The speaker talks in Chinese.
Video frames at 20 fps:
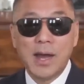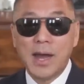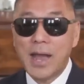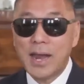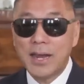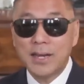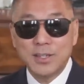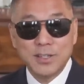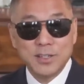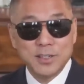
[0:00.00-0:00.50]

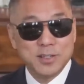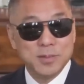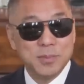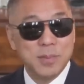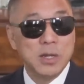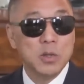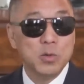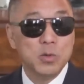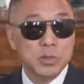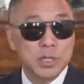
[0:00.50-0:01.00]
还是什
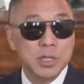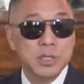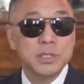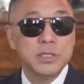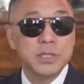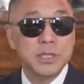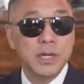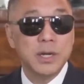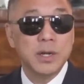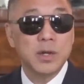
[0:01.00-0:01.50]
么刘成
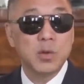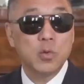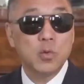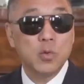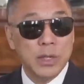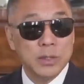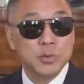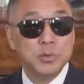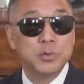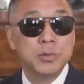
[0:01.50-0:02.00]
杰、
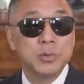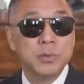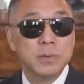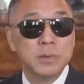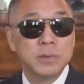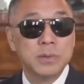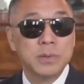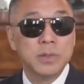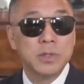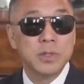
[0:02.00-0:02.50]
冠军、
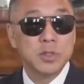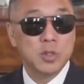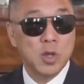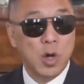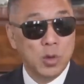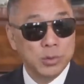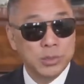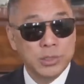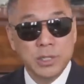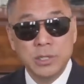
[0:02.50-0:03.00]

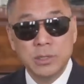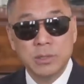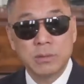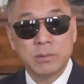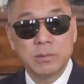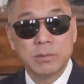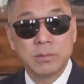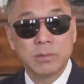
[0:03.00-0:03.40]
姚庆，